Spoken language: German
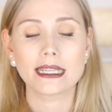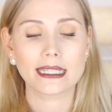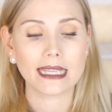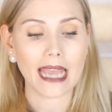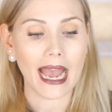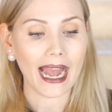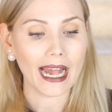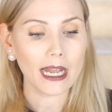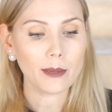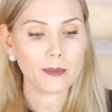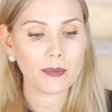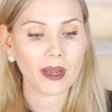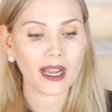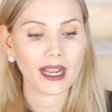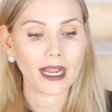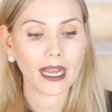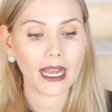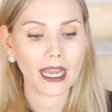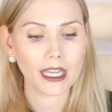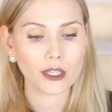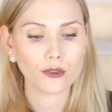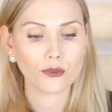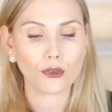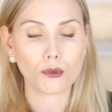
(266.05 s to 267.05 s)
Die
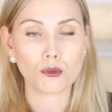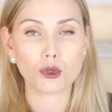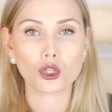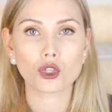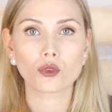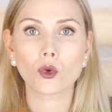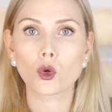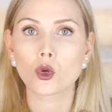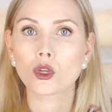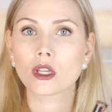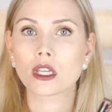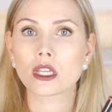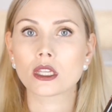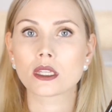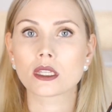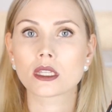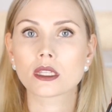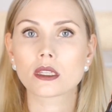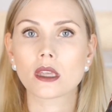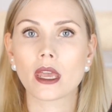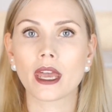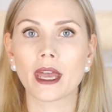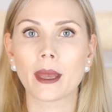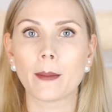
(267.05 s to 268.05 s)
Haltbarkeit vom Schwung
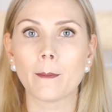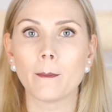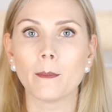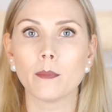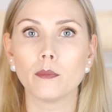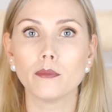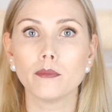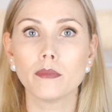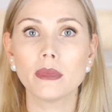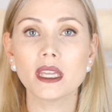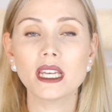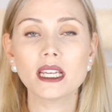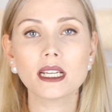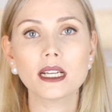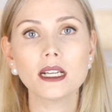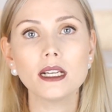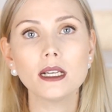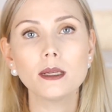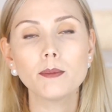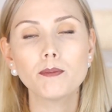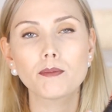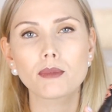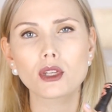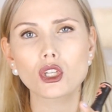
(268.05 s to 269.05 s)
ist ähm,
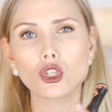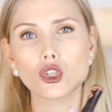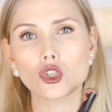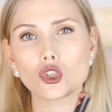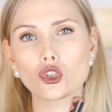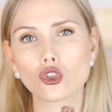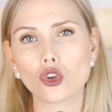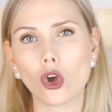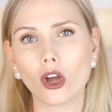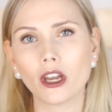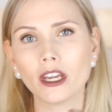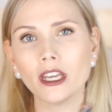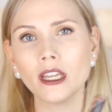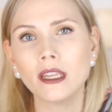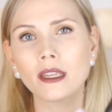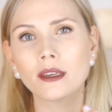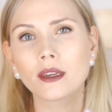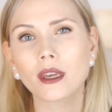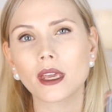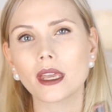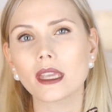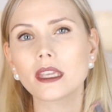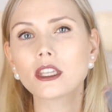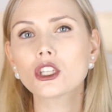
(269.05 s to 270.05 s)
mittel bis schon
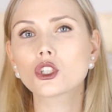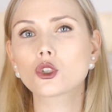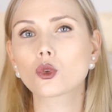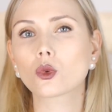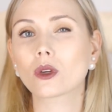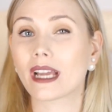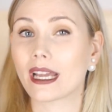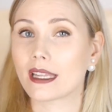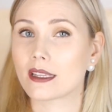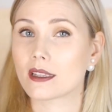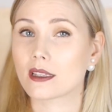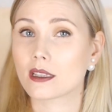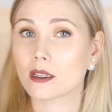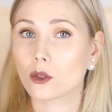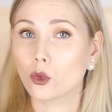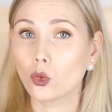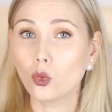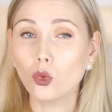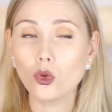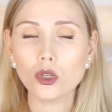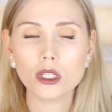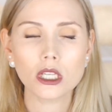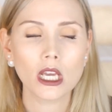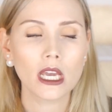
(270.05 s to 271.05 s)
in Richtung ganz
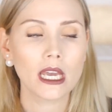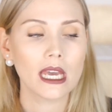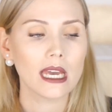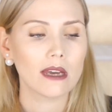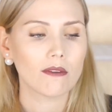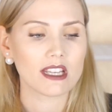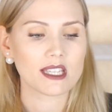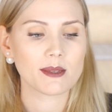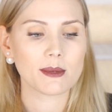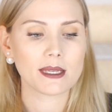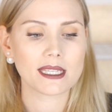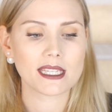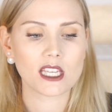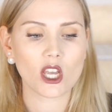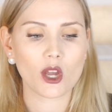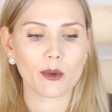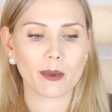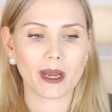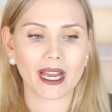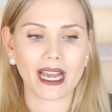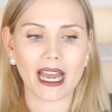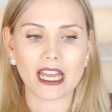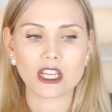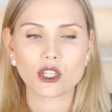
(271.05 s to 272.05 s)
gut, was mich
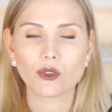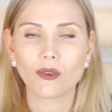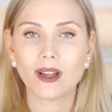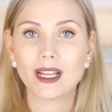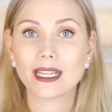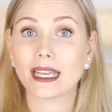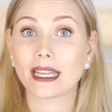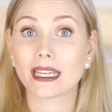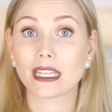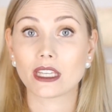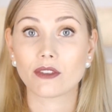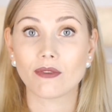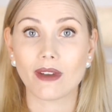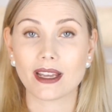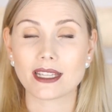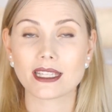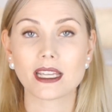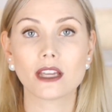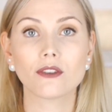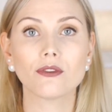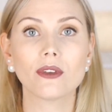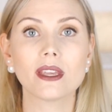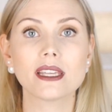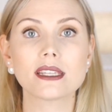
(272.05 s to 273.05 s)
sehr überrascht, weil die ja nicht
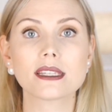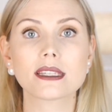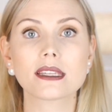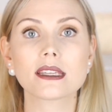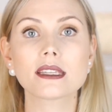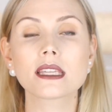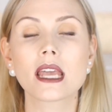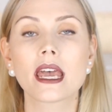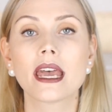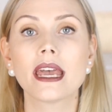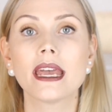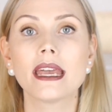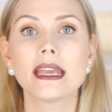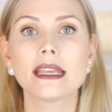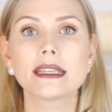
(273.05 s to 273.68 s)
wasserfest ist.